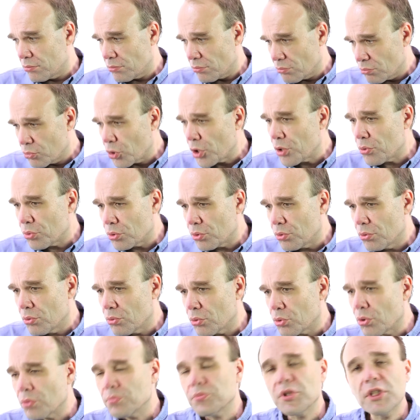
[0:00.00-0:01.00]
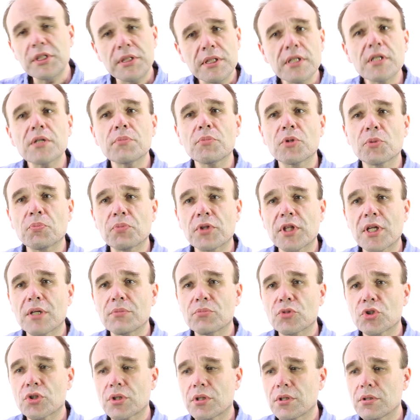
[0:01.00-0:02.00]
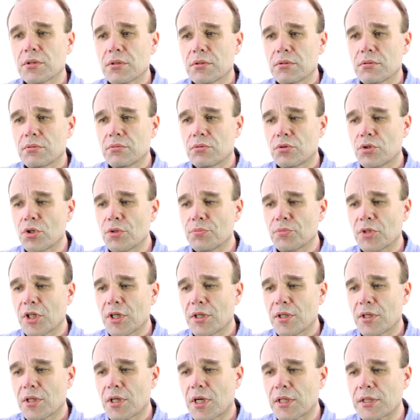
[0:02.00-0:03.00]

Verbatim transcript: более удобный термин, потому что темная,